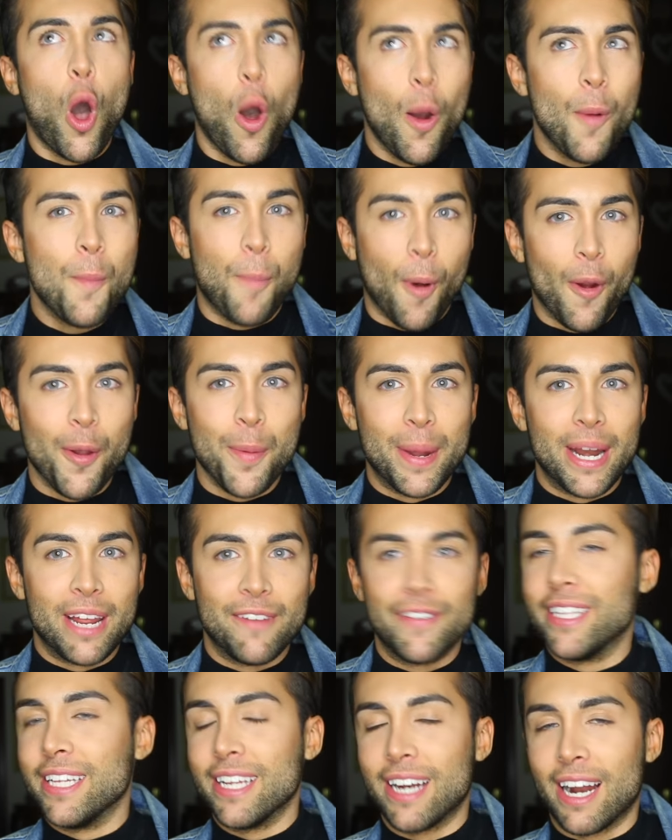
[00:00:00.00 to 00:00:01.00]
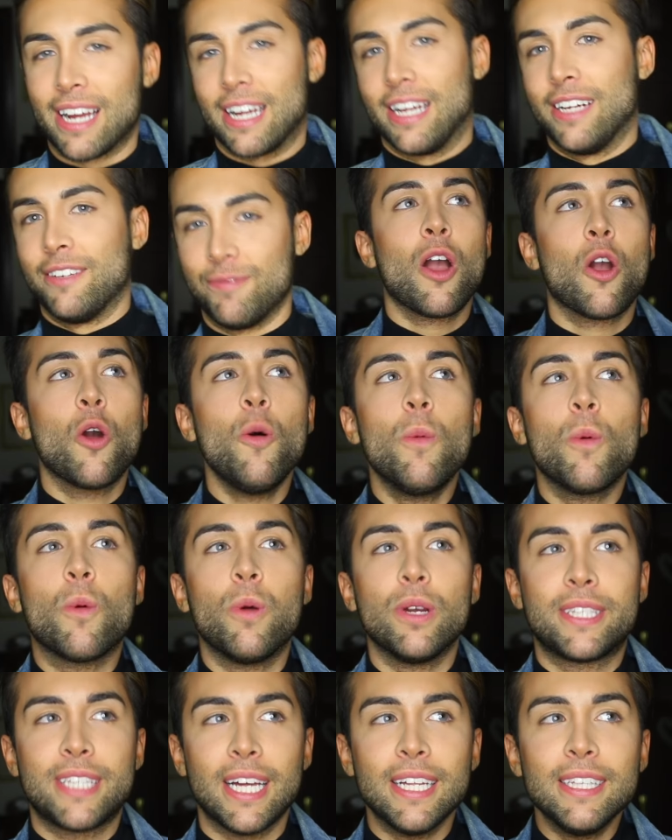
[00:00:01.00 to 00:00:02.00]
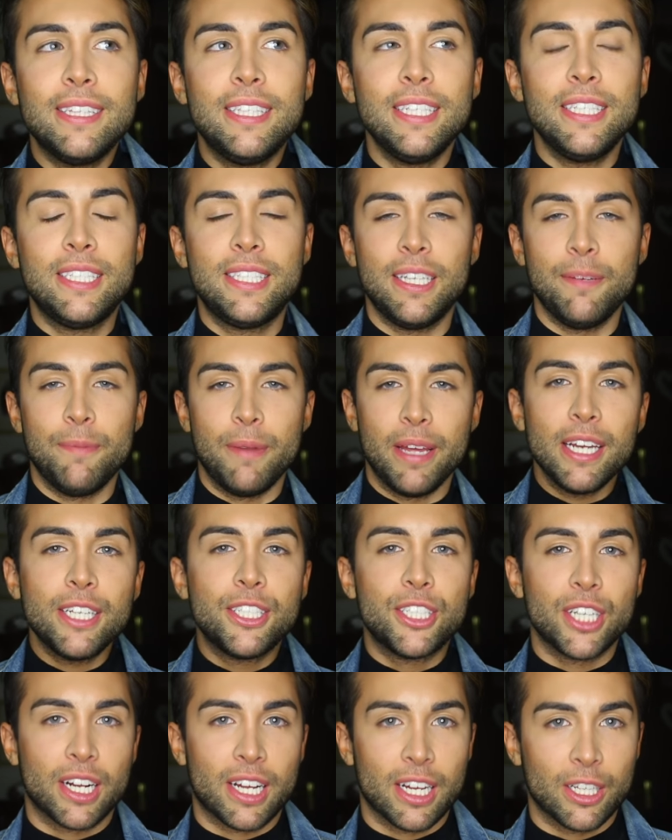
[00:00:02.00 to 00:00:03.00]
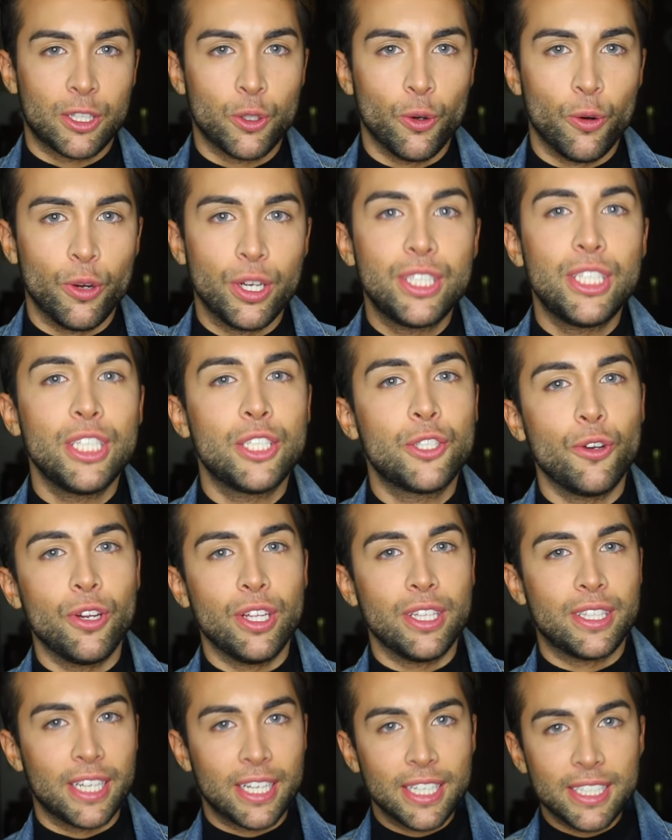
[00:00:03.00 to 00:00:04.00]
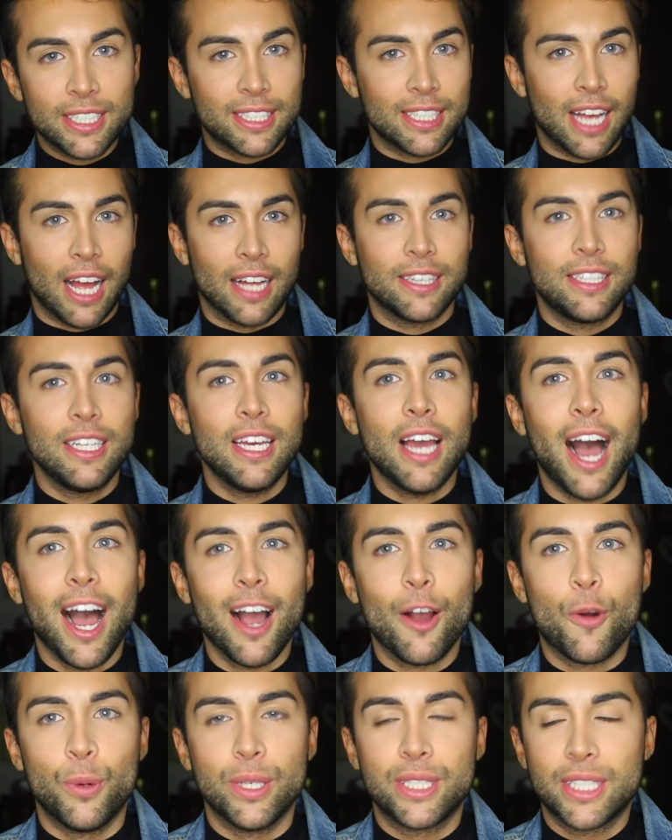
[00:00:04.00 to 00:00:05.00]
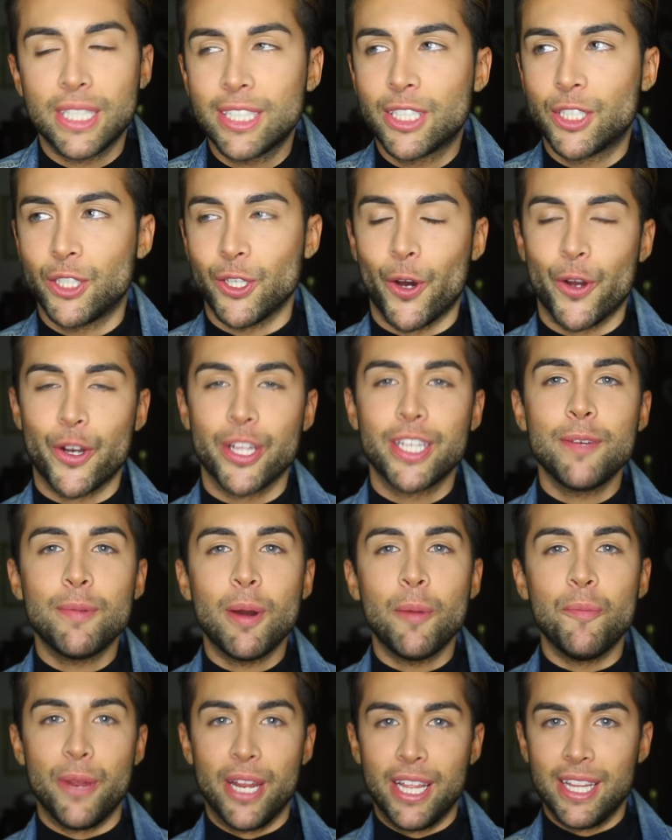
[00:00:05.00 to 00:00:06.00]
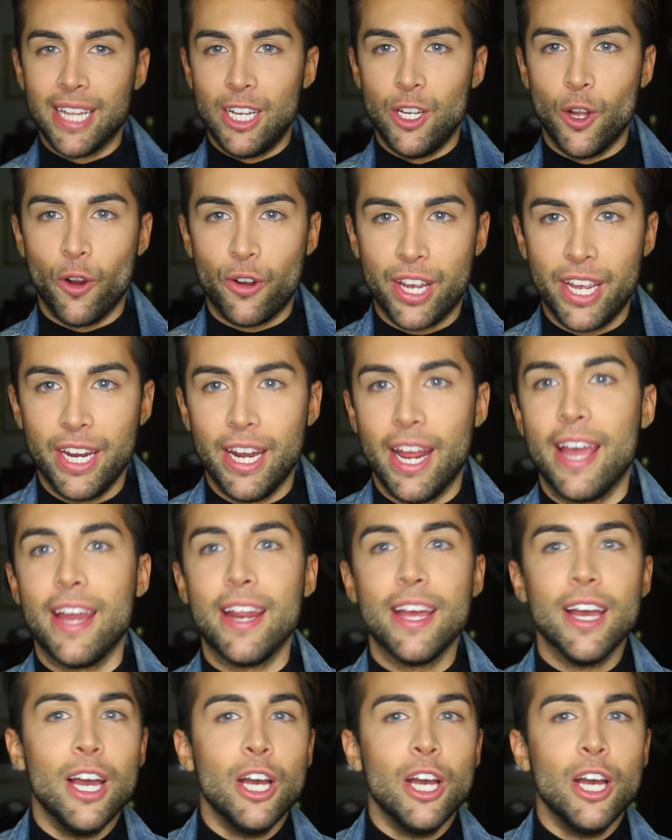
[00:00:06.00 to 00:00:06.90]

Ho un po' i brividi, raga. Comunque, tantissimi ricercatori si sono interessati a questa storia dei bambini dagli occhi neri.